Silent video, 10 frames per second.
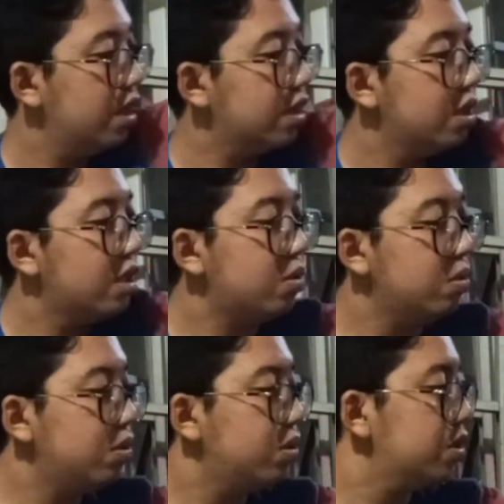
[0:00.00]

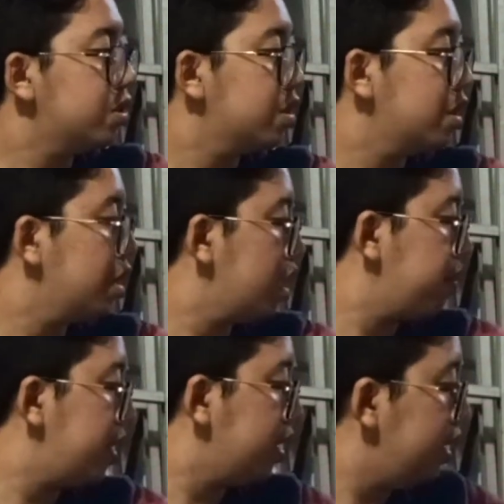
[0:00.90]
terus
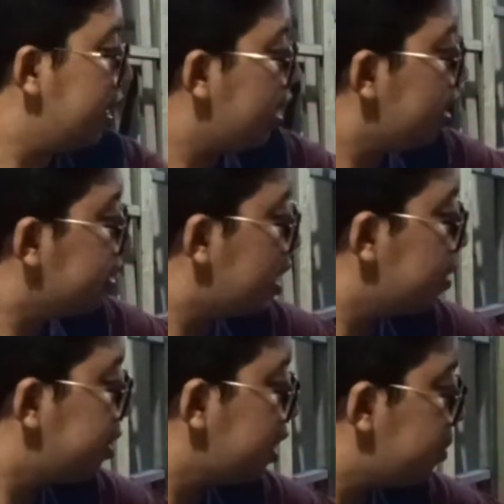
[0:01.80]
apalagi ya
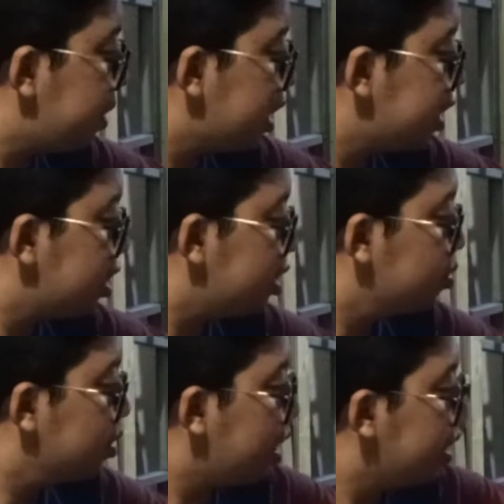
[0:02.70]
tanaman-tanaman kecil
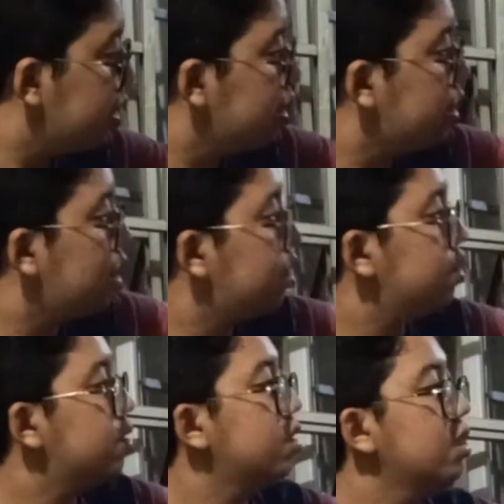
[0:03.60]
juga ini
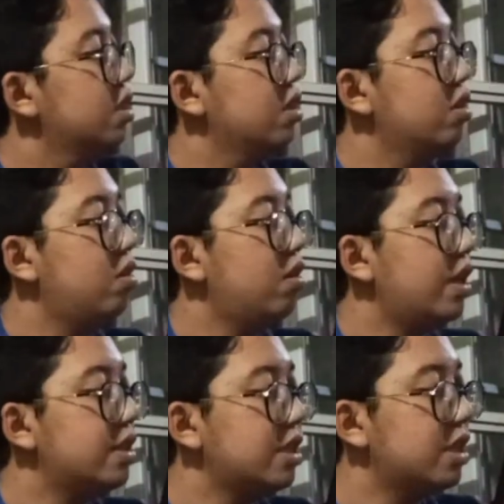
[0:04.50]
yang
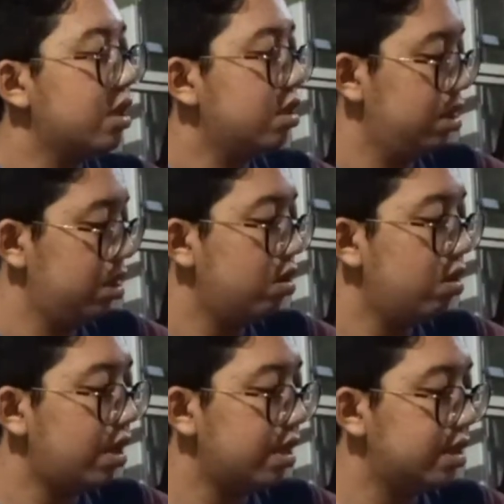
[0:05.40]
kolokasia eh,
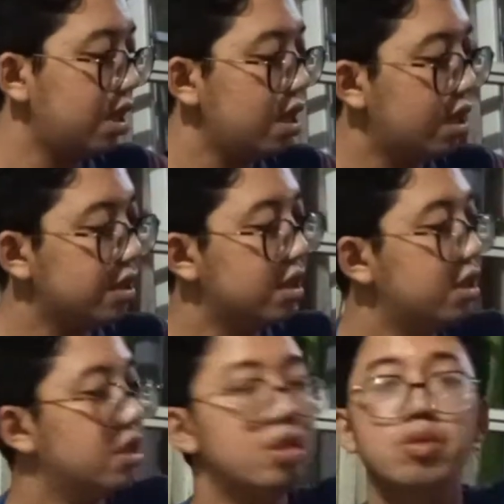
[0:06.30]
kolokasia yang
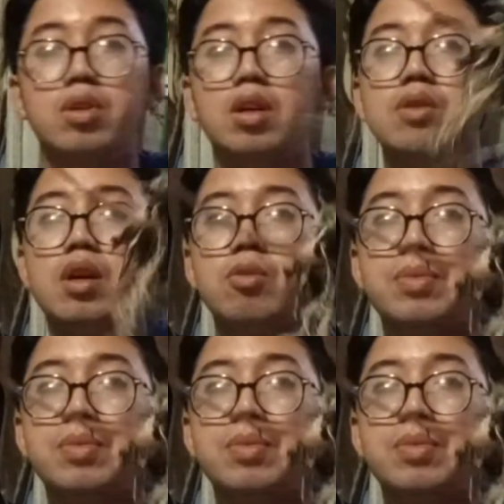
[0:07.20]
kecil-kecil juga udah aku